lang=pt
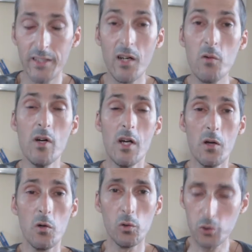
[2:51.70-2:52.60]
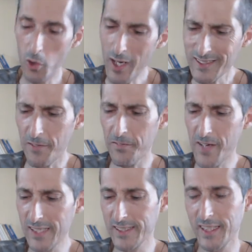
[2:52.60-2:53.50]
Então, só essa
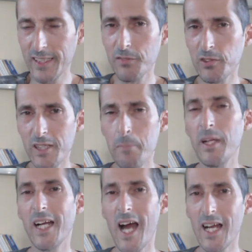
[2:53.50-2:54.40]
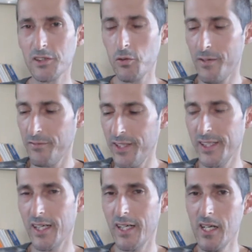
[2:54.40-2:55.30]
frase aqui, se você aplicar na sua
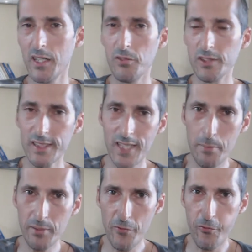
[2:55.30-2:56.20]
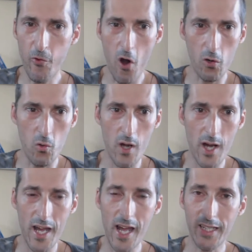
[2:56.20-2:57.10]
vida, que você sabe que foco
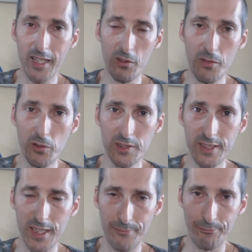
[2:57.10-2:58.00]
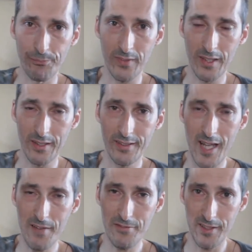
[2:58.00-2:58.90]
é aquilo que você
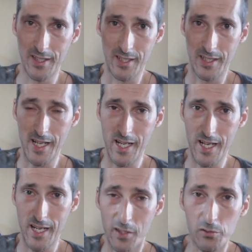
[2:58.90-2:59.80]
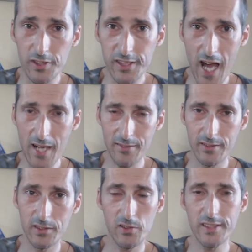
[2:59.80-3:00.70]
deve é, renunciar,
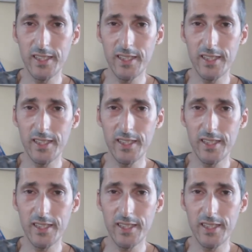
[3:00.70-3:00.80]
são